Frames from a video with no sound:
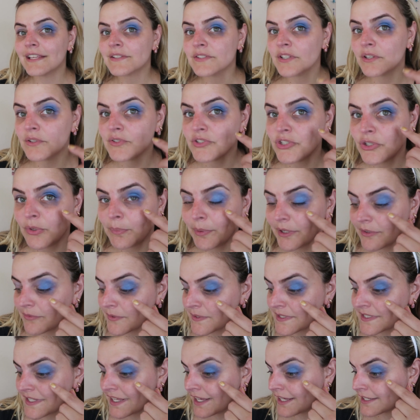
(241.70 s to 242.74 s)
É isso que eu digo pra
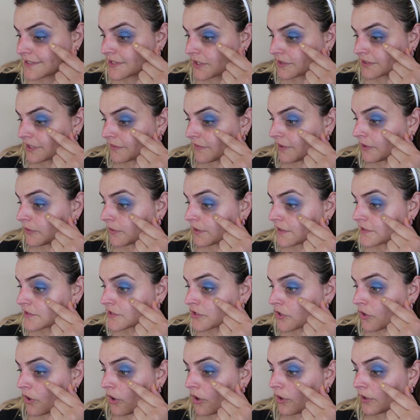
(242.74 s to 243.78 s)
vocês, ó, tá vendo que
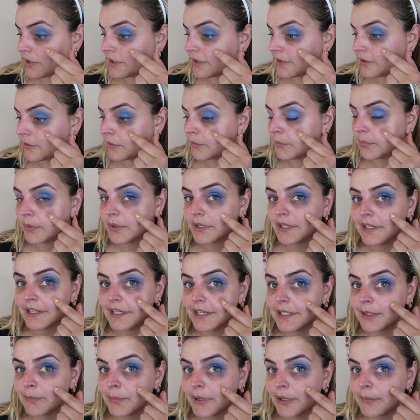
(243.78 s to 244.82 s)
escorre um
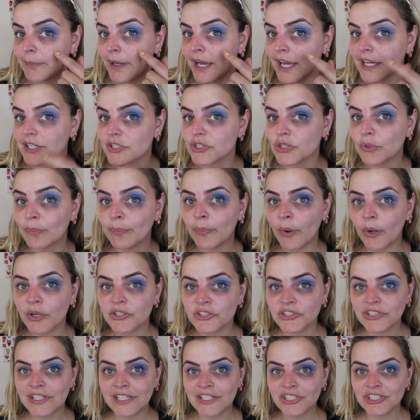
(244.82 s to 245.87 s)
pouquinho aqui pra baixo?
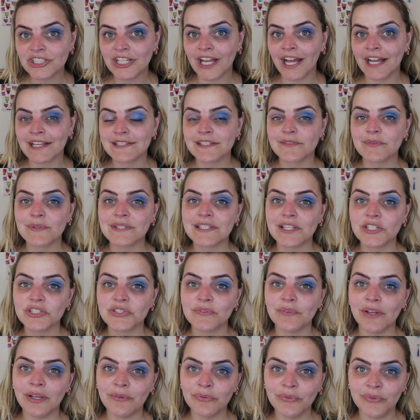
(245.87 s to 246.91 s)
Pode deixar, se você
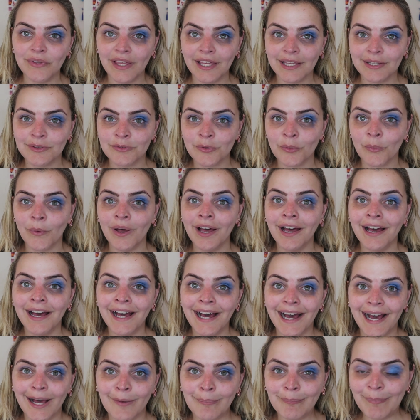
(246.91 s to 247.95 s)
tiver feito
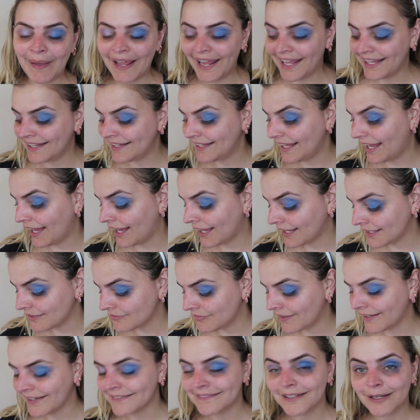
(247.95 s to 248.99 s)
a pele,
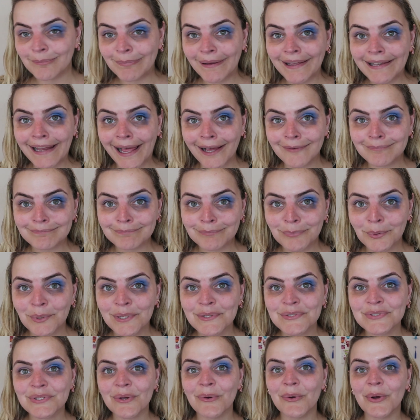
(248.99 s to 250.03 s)
aí vai atrapalhar.
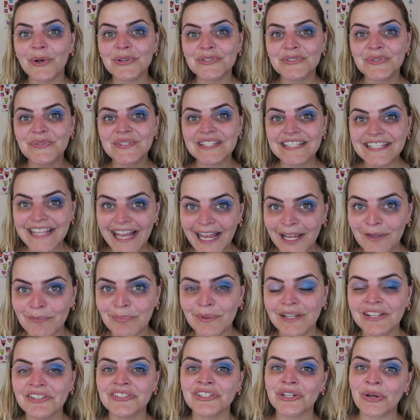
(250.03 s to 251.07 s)
Por isso que eu gosto
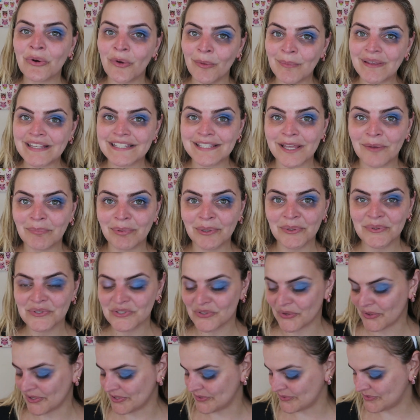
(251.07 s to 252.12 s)
sempre de começar
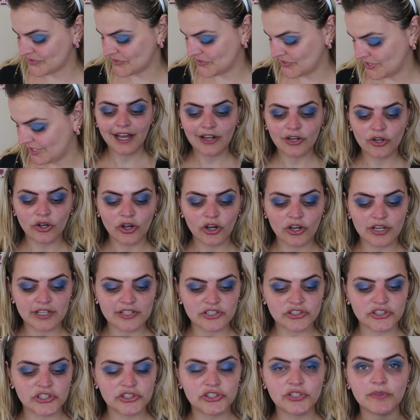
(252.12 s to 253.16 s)
pelos olhos.
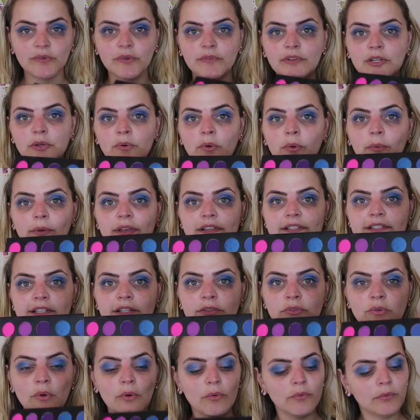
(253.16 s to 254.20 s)
Agora, gente, eu vou vir com
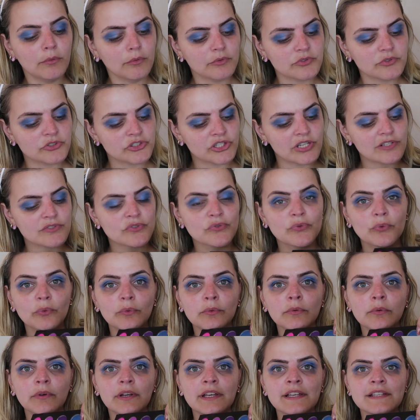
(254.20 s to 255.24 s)
esse tom de
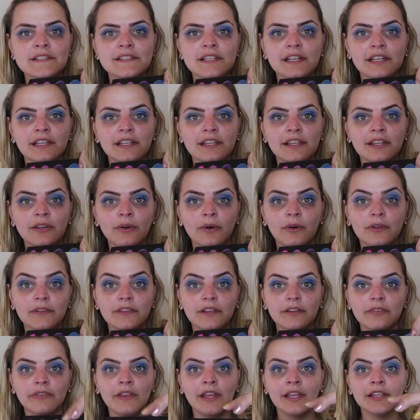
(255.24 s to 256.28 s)
azul, esse aqui, ó,
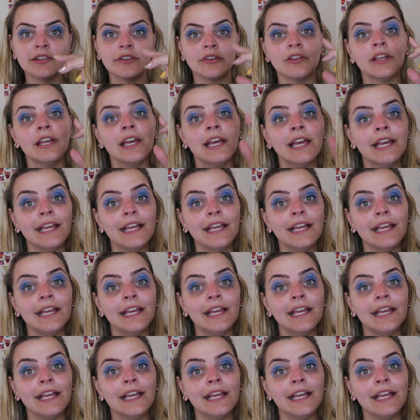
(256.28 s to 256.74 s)
tá vendo?